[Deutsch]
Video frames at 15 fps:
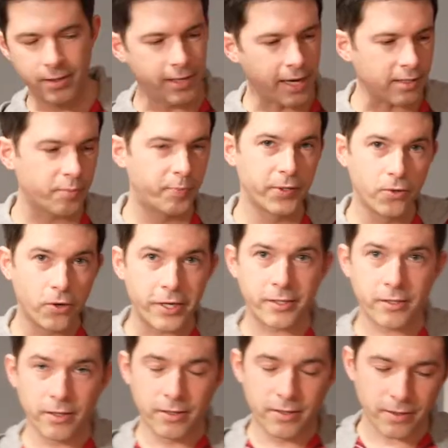Das
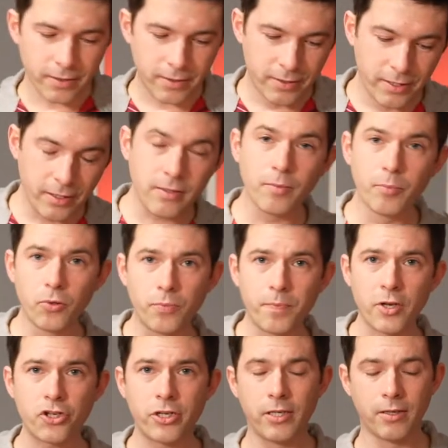bedeutet, diese
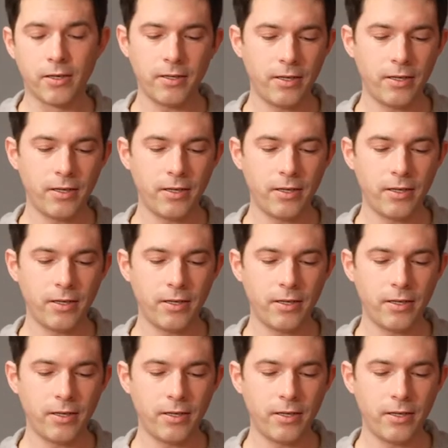Brutmaschine